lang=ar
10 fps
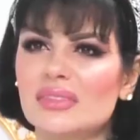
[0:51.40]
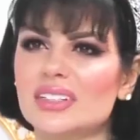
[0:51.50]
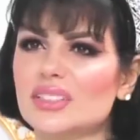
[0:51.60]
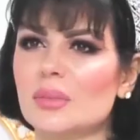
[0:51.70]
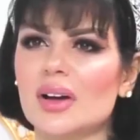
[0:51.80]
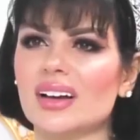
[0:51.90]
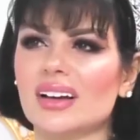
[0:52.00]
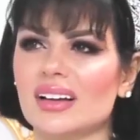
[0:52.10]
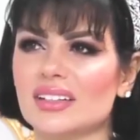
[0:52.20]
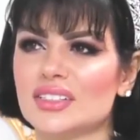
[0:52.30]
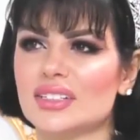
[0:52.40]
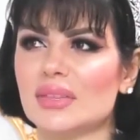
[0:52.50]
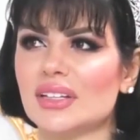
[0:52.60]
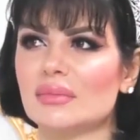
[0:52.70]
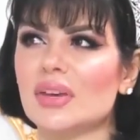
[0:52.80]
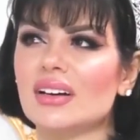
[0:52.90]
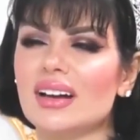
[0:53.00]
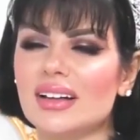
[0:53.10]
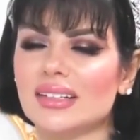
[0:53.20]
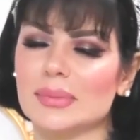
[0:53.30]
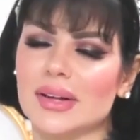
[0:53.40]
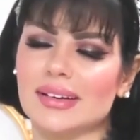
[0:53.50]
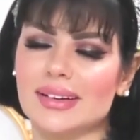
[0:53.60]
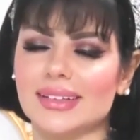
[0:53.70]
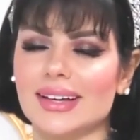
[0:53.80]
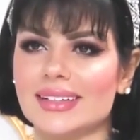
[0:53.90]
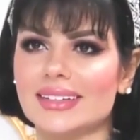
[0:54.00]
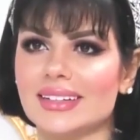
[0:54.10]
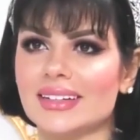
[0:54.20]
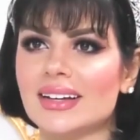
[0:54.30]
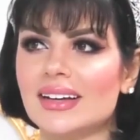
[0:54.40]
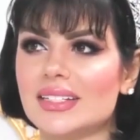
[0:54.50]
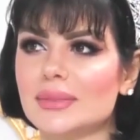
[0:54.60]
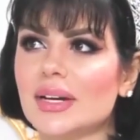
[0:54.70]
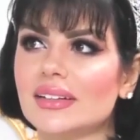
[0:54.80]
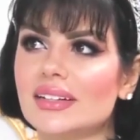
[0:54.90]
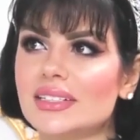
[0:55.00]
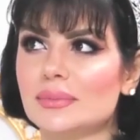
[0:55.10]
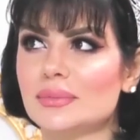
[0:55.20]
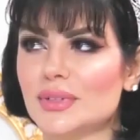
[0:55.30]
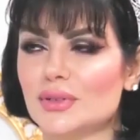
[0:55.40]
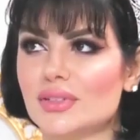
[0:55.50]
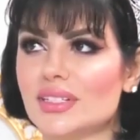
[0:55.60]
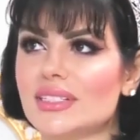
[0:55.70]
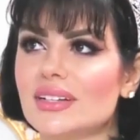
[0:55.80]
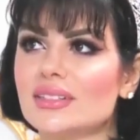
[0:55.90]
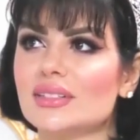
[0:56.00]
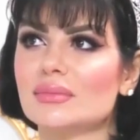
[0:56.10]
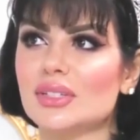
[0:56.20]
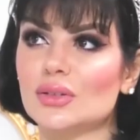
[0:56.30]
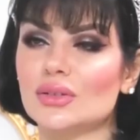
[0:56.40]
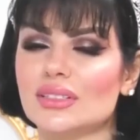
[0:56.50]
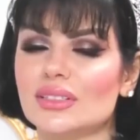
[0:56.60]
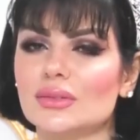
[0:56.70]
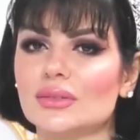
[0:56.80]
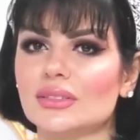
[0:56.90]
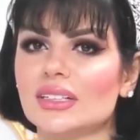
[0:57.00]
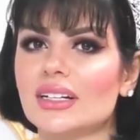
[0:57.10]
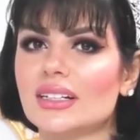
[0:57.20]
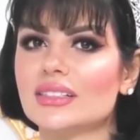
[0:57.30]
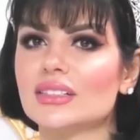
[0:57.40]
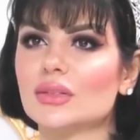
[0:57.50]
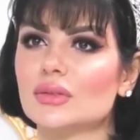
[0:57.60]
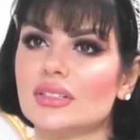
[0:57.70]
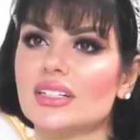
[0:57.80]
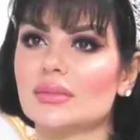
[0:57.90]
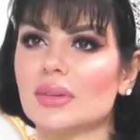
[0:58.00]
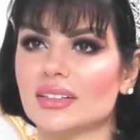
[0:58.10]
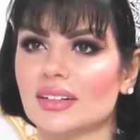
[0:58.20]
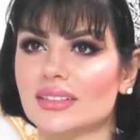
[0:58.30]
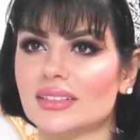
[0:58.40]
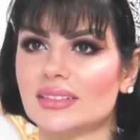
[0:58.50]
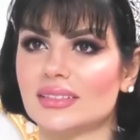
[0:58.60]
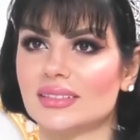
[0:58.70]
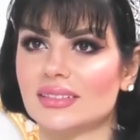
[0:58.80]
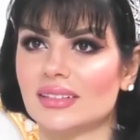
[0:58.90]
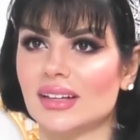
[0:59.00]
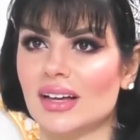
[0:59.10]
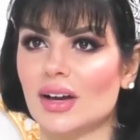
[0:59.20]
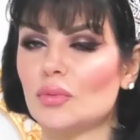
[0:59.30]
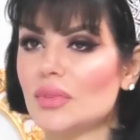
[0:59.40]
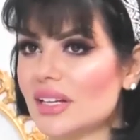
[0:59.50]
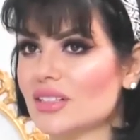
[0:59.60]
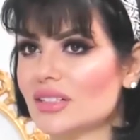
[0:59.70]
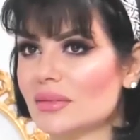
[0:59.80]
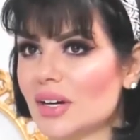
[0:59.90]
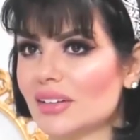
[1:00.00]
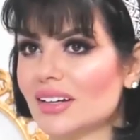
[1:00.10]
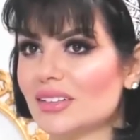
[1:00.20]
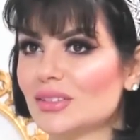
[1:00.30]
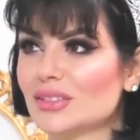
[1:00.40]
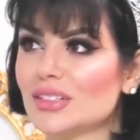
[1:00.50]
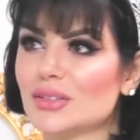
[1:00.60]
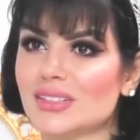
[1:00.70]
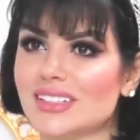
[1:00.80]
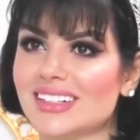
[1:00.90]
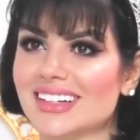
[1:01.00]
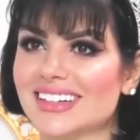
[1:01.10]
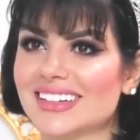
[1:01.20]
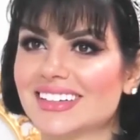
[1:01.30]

اعرف ليش باقي هذا الشيء مثلا مرات مرات قليله اسمع ناس بكردستانيين بالكردي يقولون انت كرديه بغداد او من اجل بغداد انت كرديه